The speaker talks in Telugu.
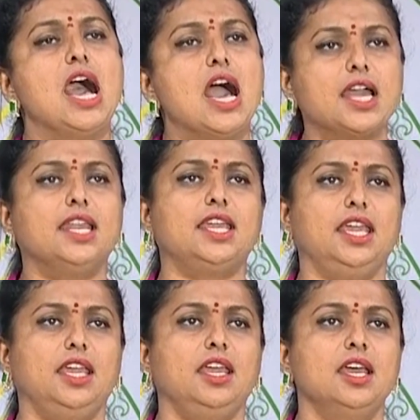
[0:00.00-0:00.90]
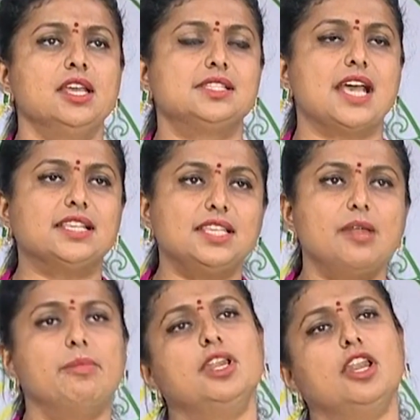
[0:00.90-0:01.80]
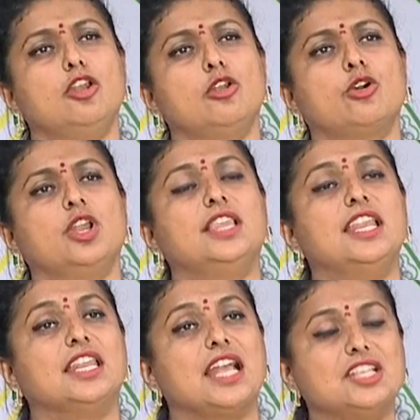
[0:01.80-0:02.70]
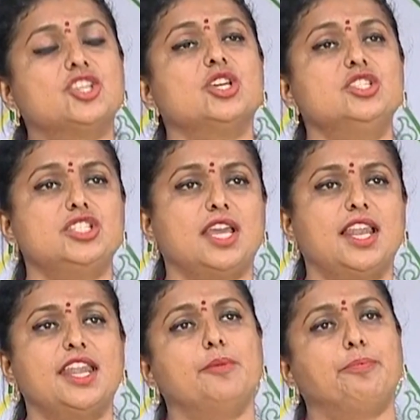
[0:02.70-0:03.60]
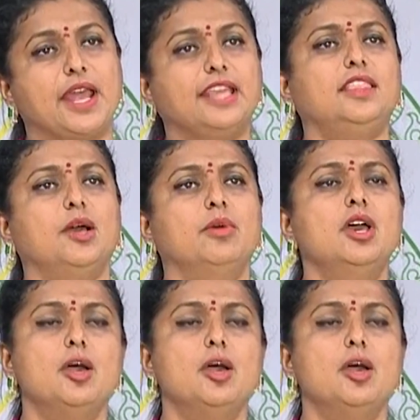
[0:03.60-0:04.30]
ఆఖరికి శాసన మండలిలో కూడా దాన్ని రాజకీయం చేయాలన్న ప్రయత్నం